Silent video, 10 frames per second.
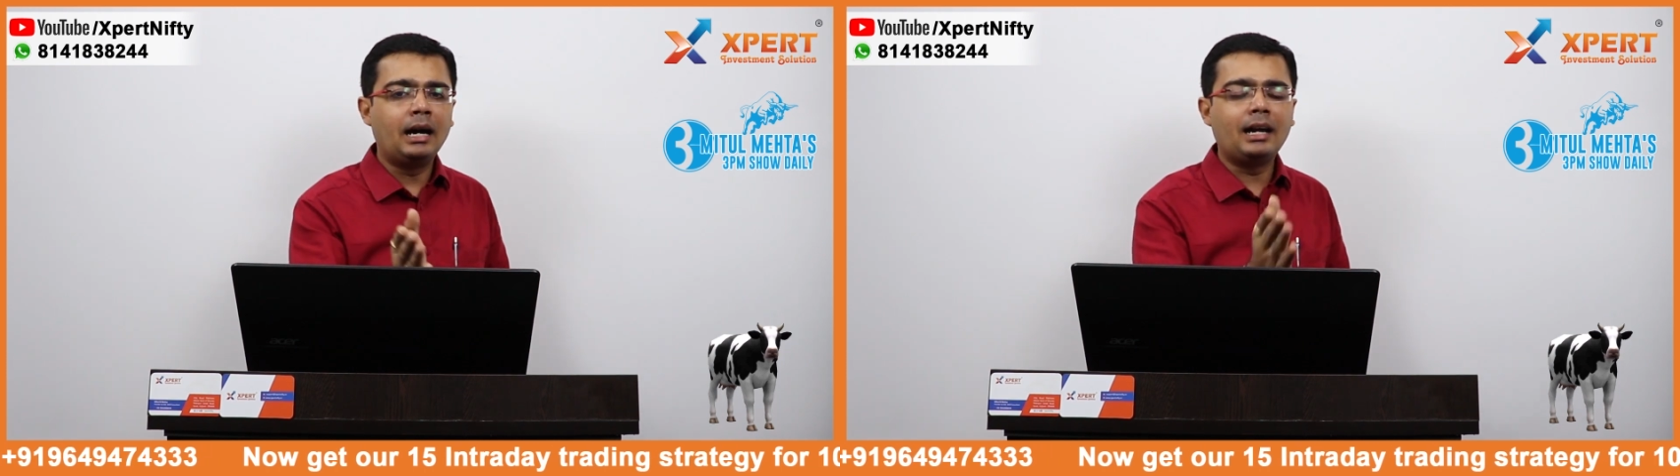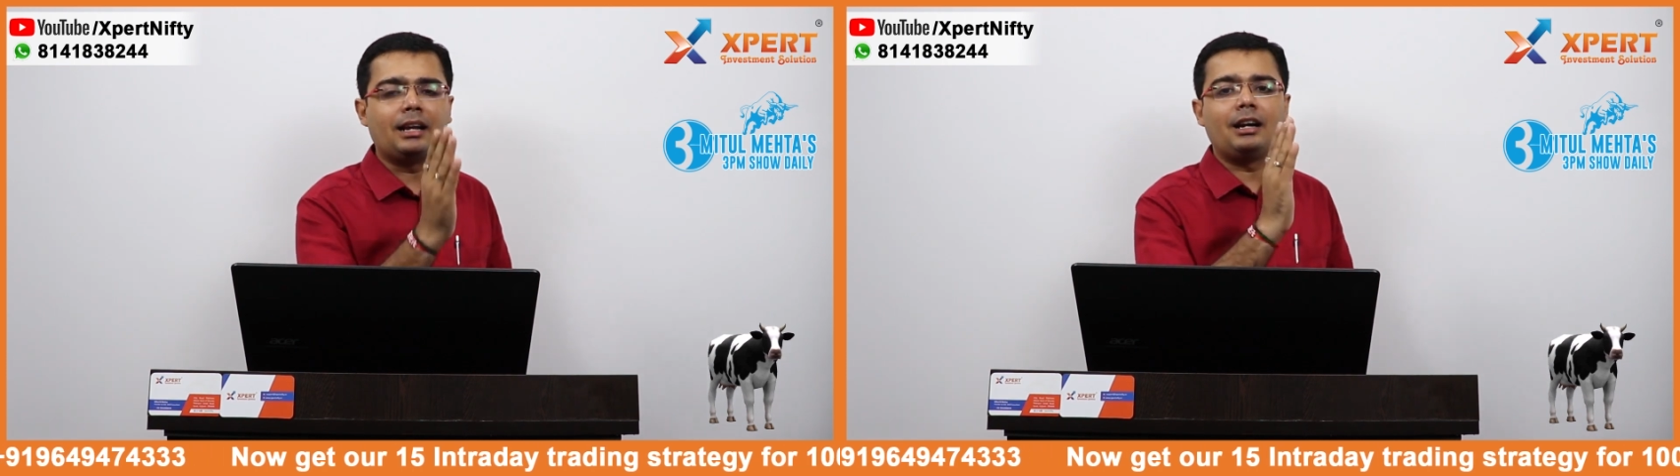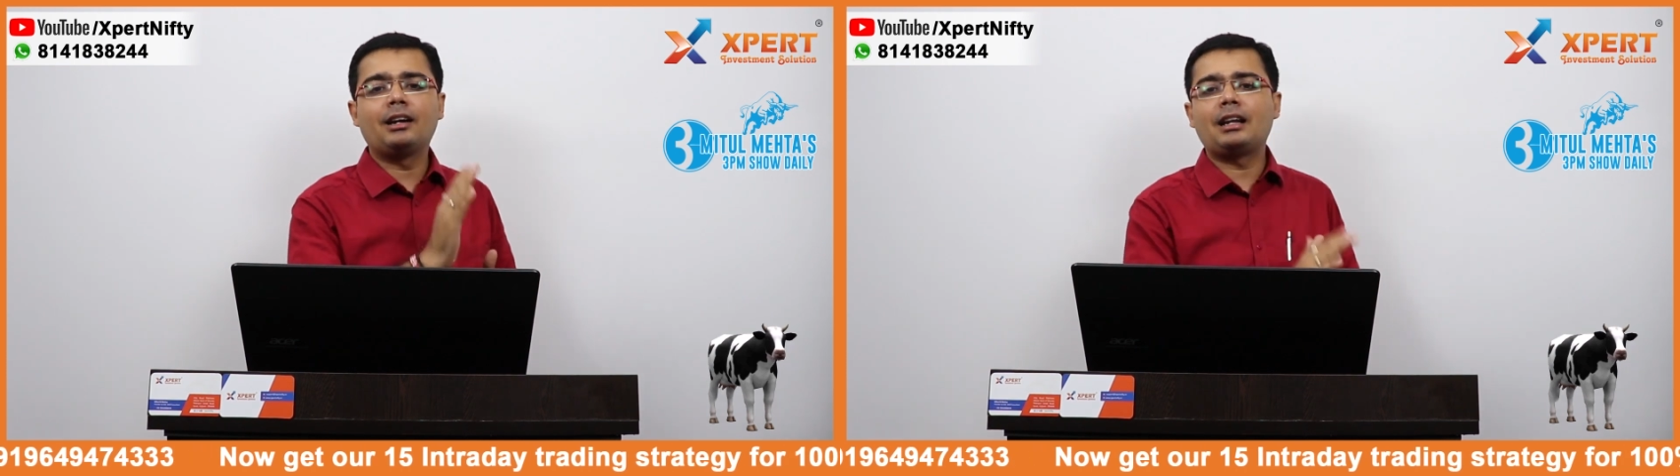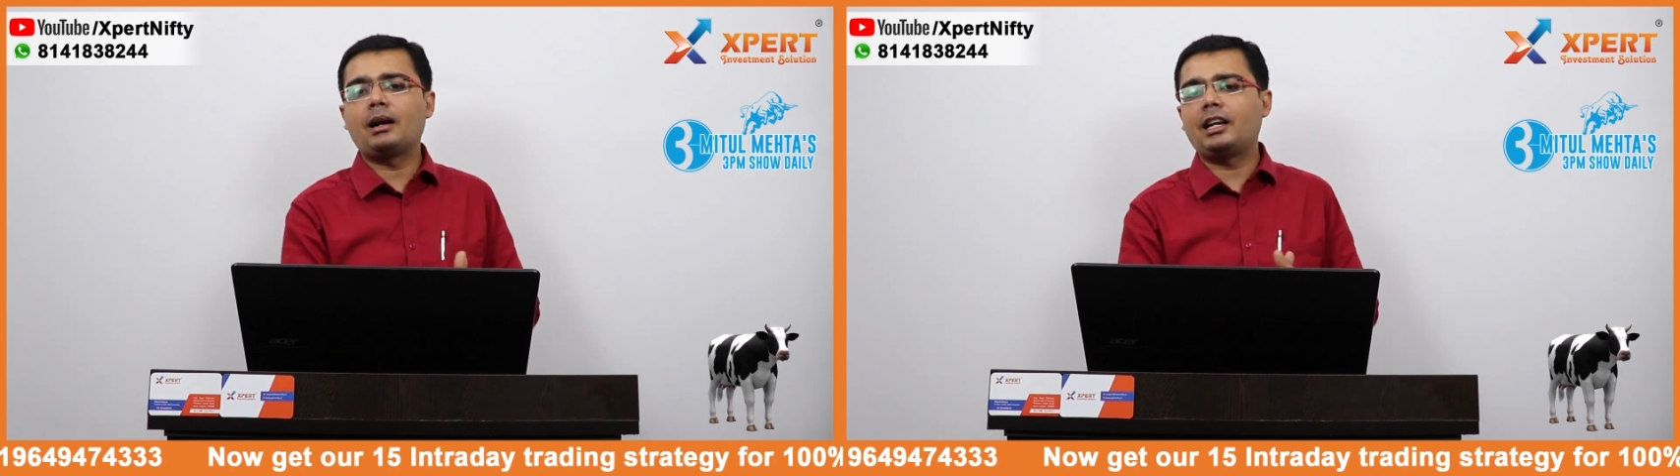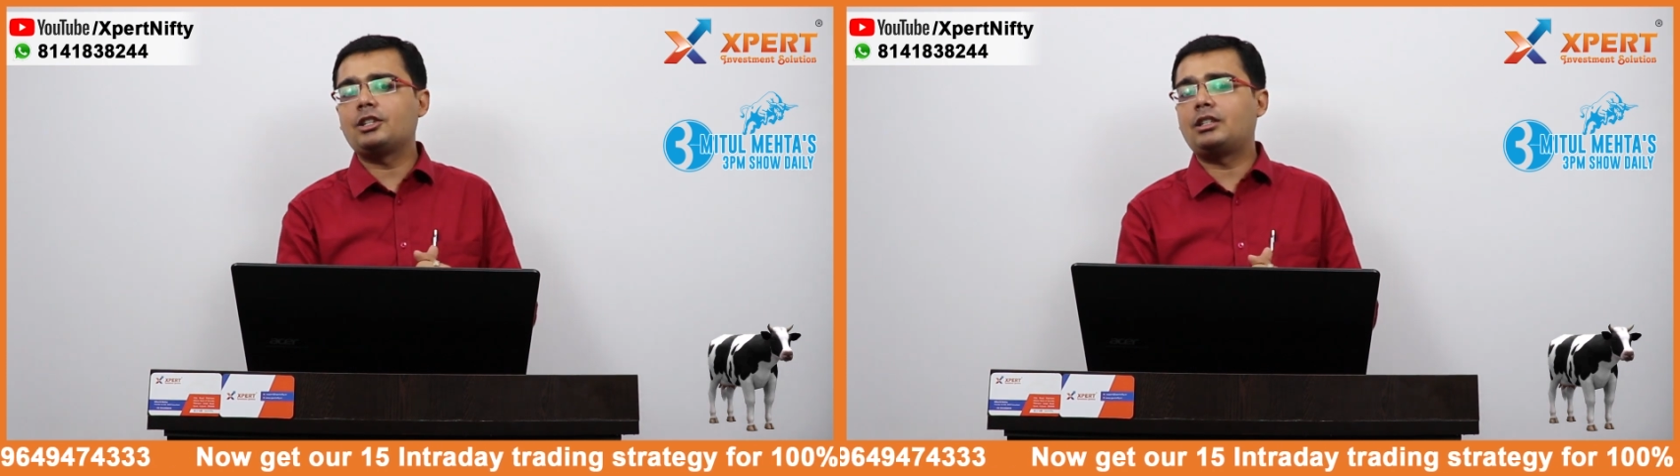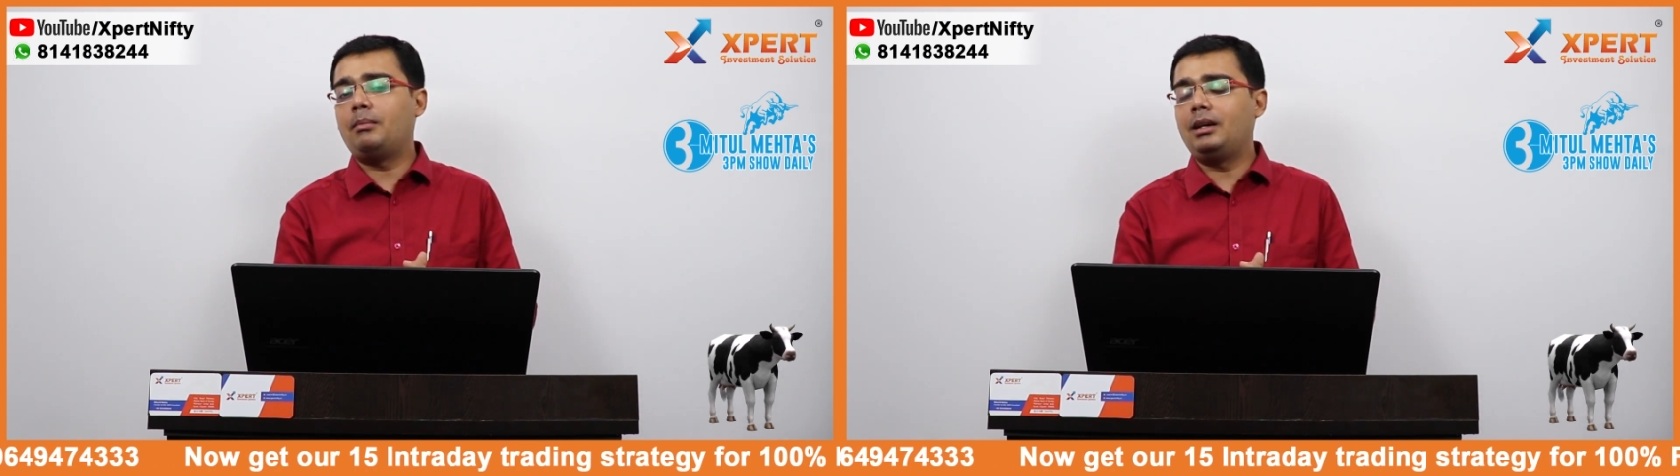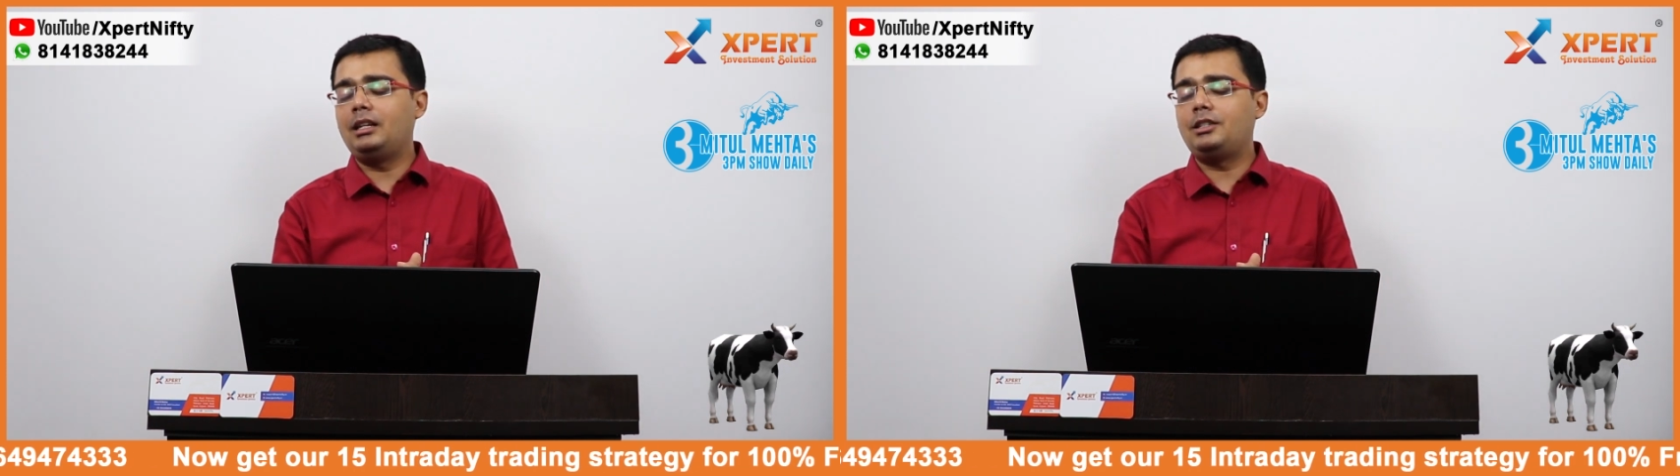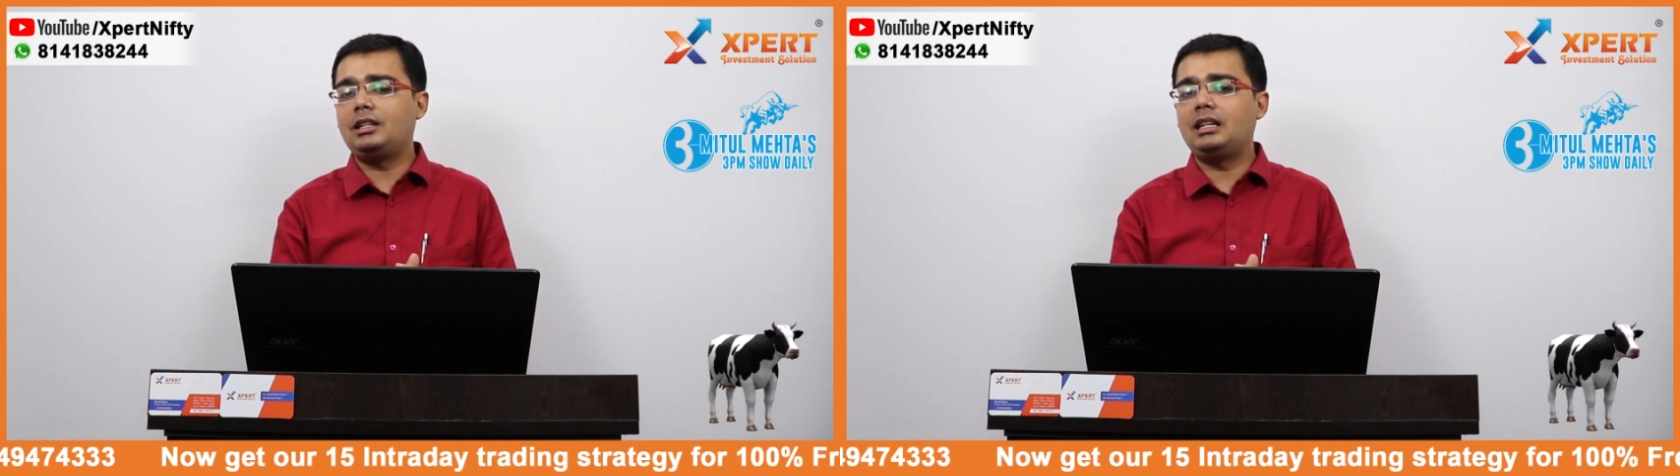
अगर राकेश दामानी जी